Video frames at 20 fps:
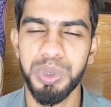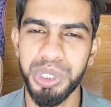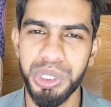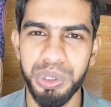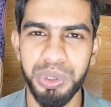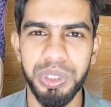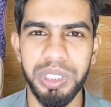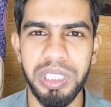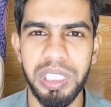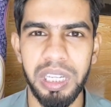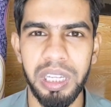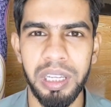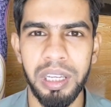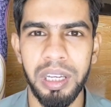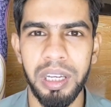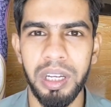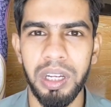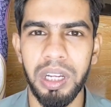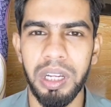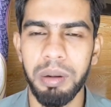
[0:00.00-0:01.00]
খুশি হয়েছিলে
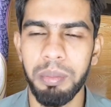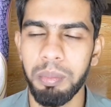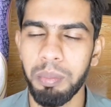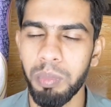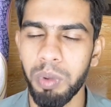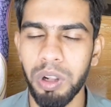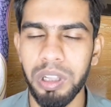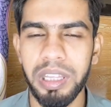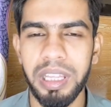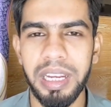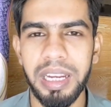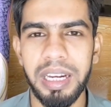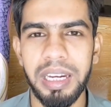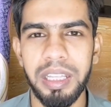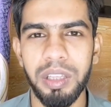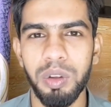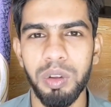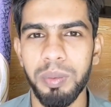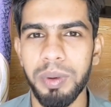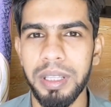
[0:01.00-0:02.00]
বলতে গেলে
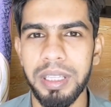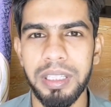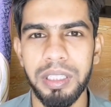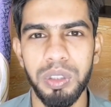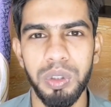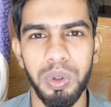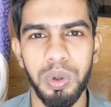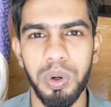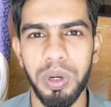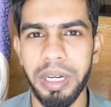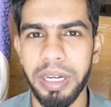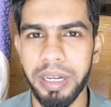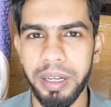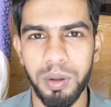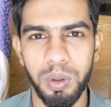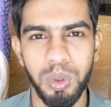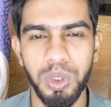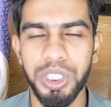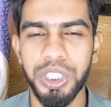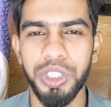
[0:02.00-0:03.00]
তোমাদের জন্য এটা
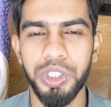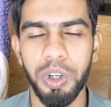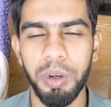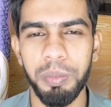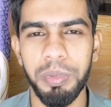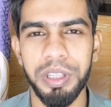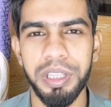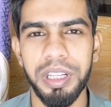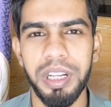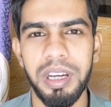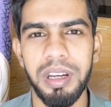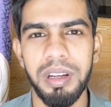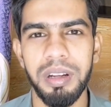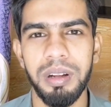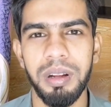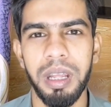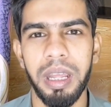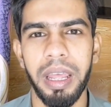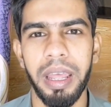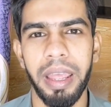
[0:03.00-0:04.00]
খুশির সংবাদ না
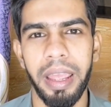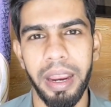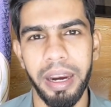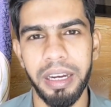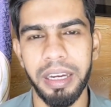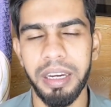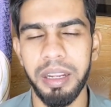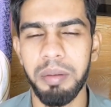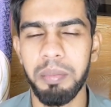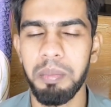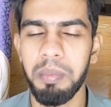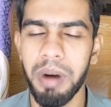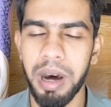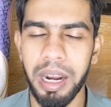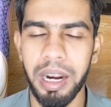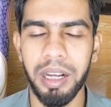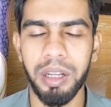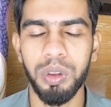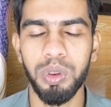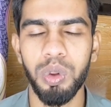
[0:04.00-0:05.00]
একটি
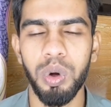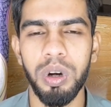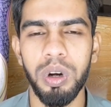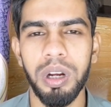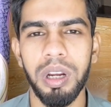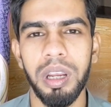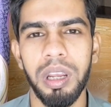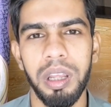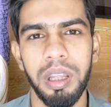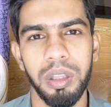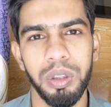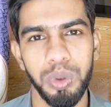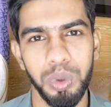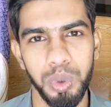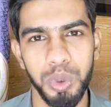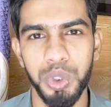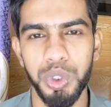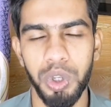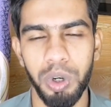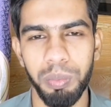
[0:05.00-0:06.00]
মারাত্মক
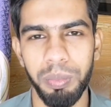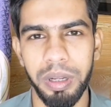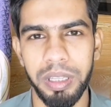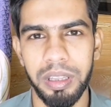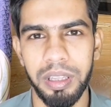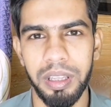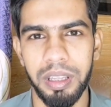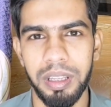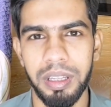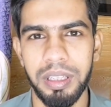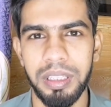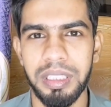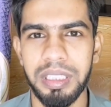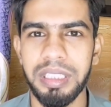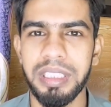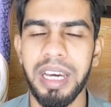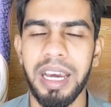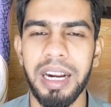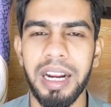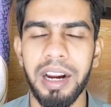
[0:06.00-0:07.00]
দুঃসংবাদ
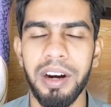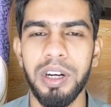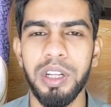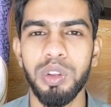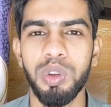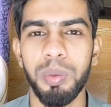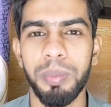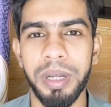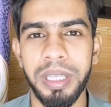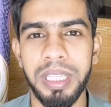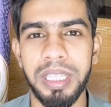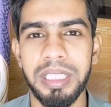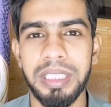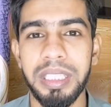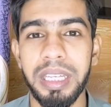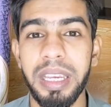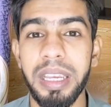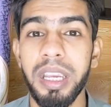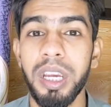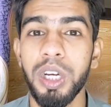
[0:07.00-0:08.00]
যার কারণে তোমাদের
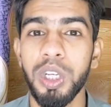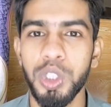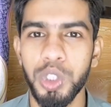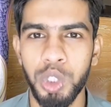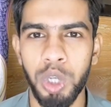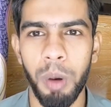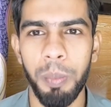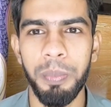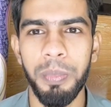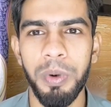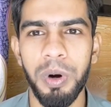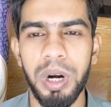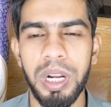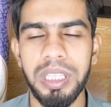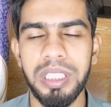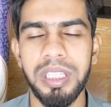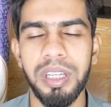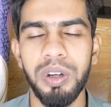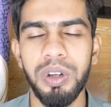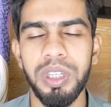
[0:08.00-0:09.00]
যেই স্বপ্নটা
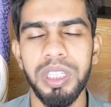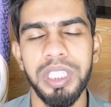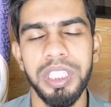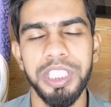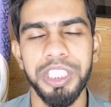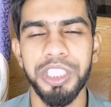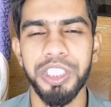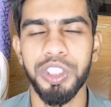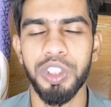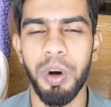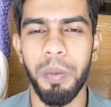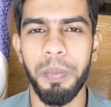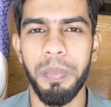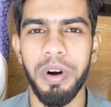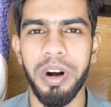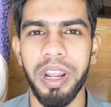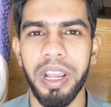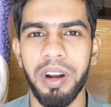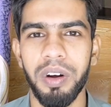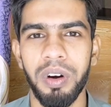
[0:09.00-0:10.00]
ছিল সেই
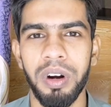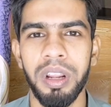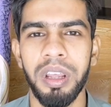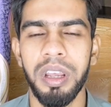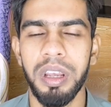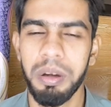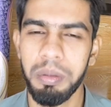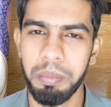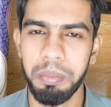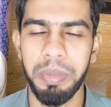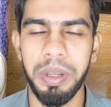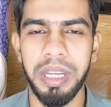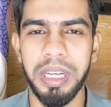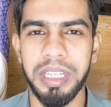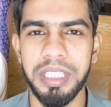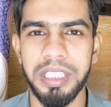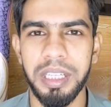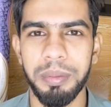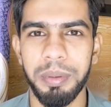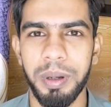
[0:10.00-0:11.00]
স্বপ্নটা এখন
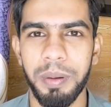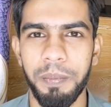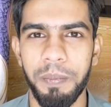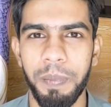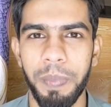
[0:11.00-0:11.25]
ভেঙে যাবে